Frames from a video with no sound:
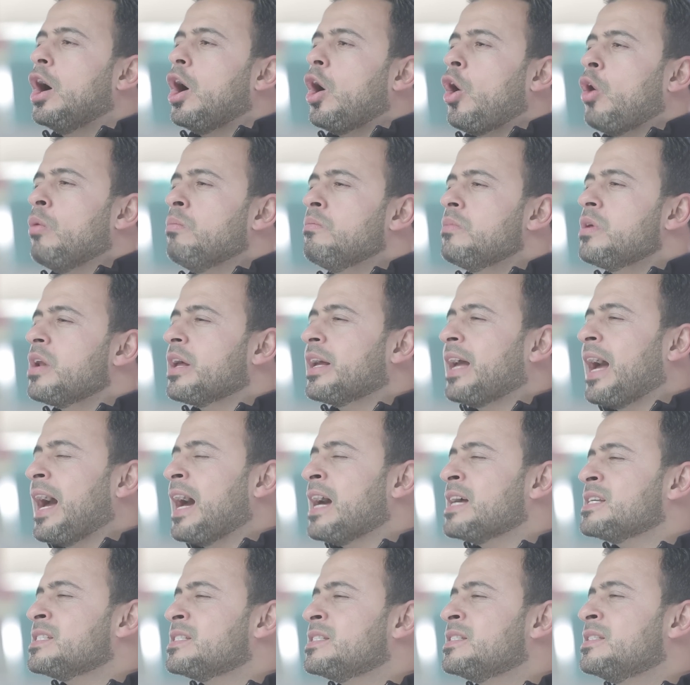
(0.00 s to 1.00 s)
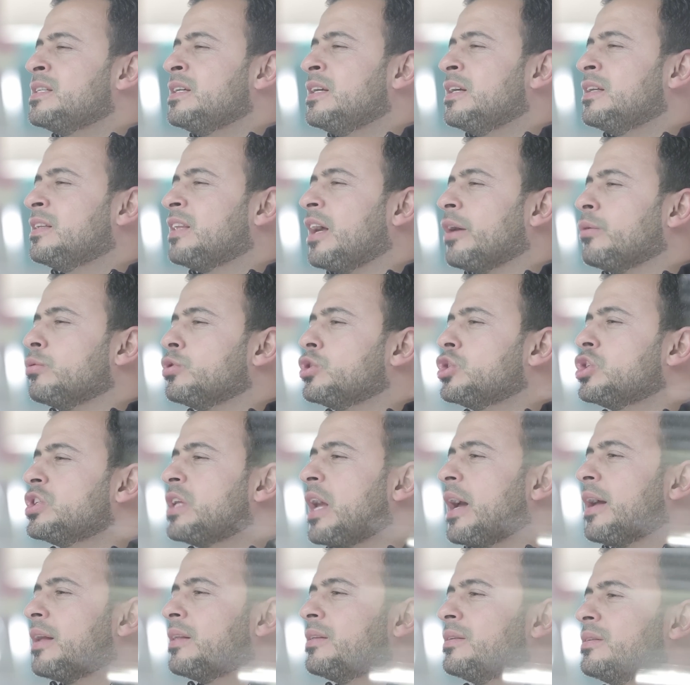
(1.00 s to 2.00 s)
عمرك حسيت او
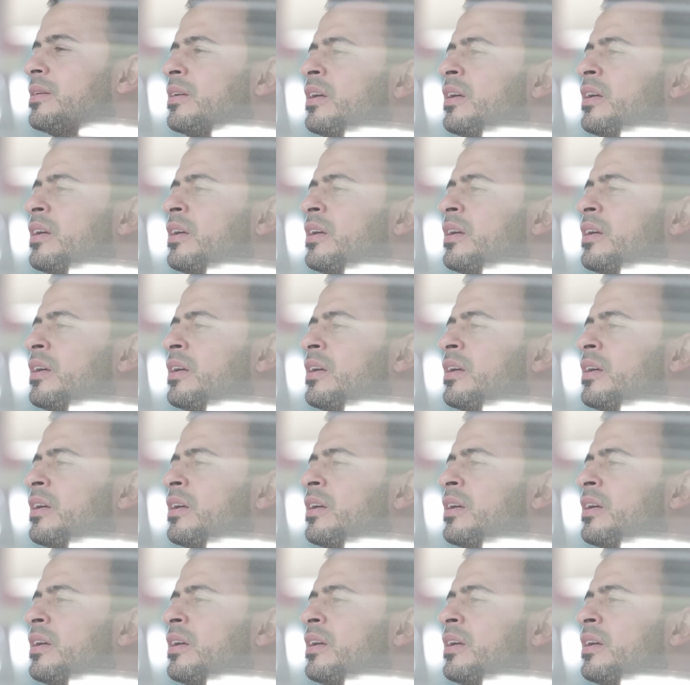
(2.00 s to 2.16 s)
اشتقت